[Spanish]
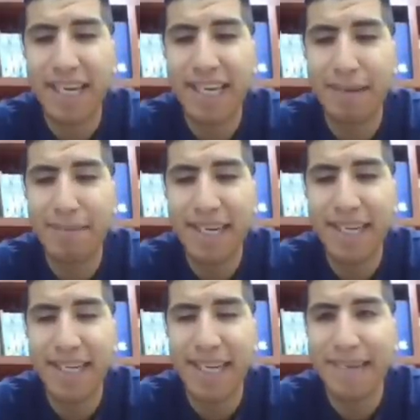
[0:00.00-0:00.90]
Irma
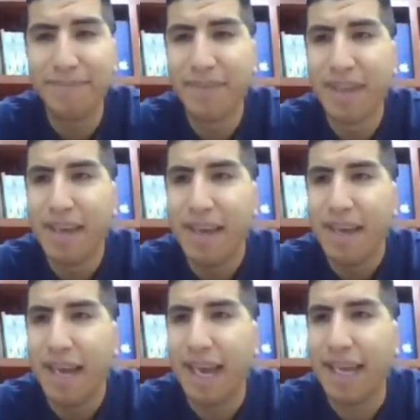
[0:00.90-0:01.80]
Lidia.
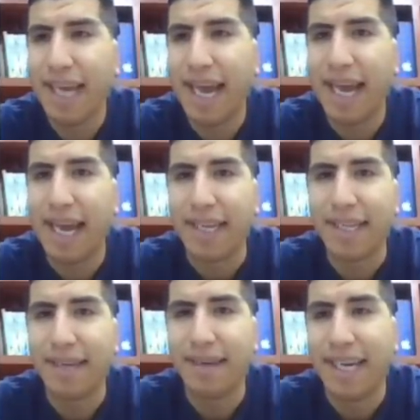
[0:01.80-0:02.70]
Ella
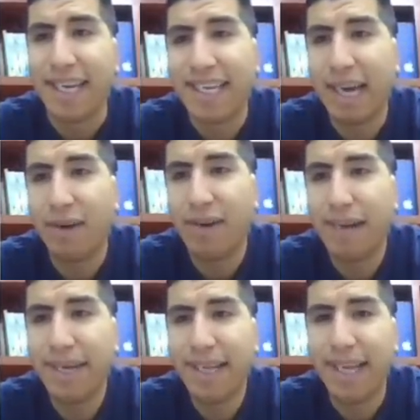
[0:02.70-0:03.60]
le quitaron la
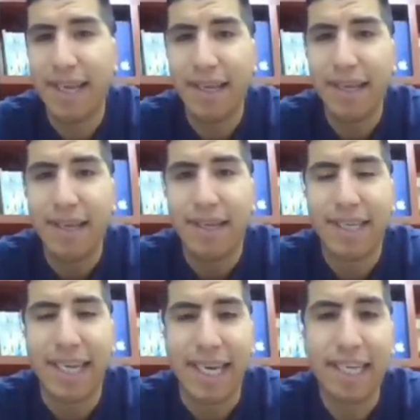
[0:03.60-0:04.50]
vida
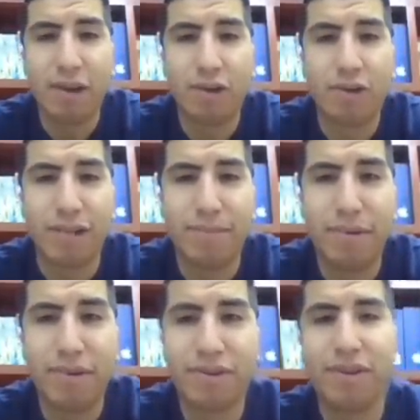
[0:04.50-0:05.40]
se la quitó su
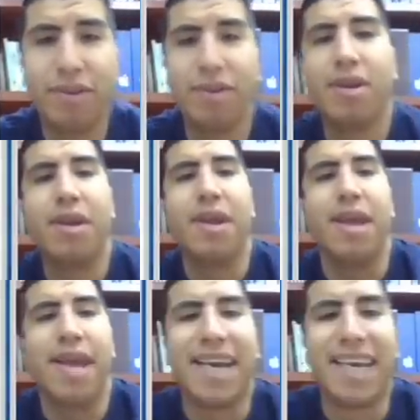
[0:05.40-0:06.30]
esposo.
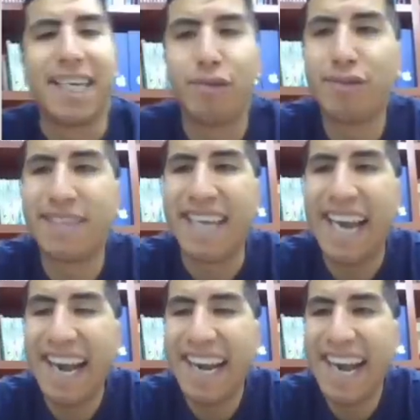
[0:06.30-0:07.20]
Eh, Jesús
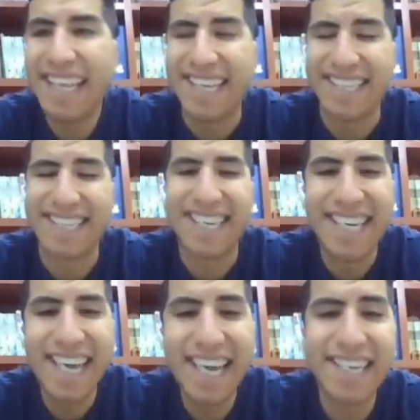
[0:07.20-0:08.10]
Hernández.
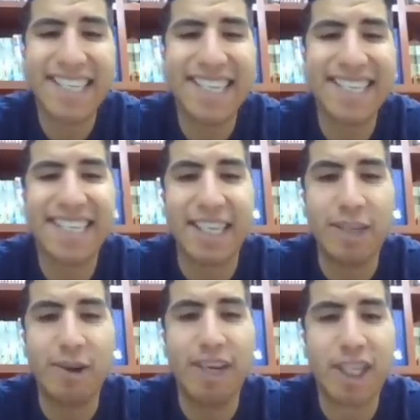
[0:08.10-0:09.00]
¿Quién es este
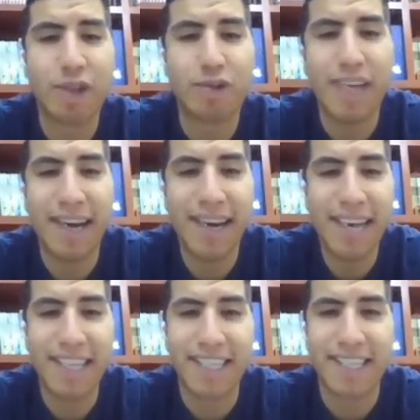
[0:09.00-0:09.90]
señor Jesús
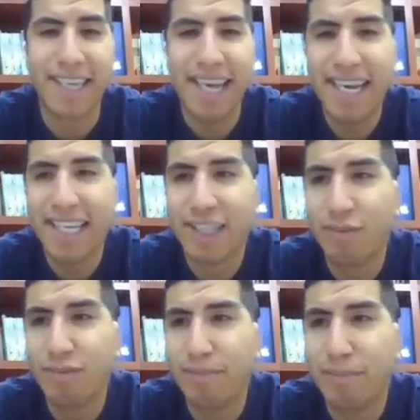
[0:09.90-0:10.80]
Hernández? Él es
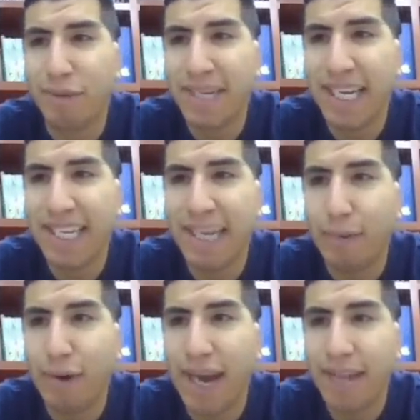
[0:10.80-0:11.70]
un prominente
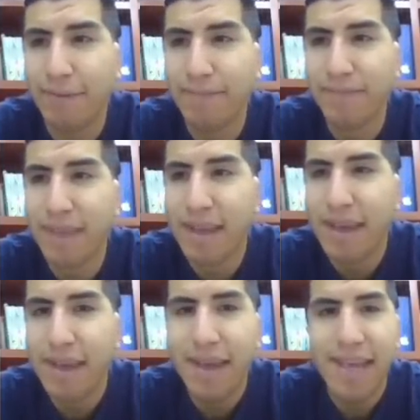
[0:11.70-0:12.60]
abogado
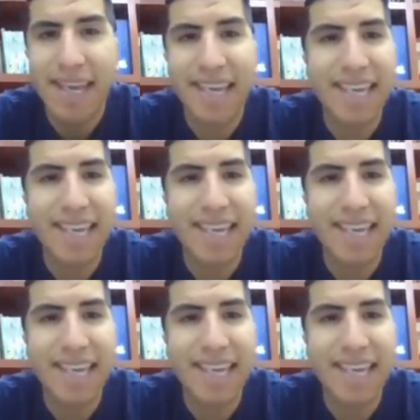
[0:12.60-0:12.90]
eh,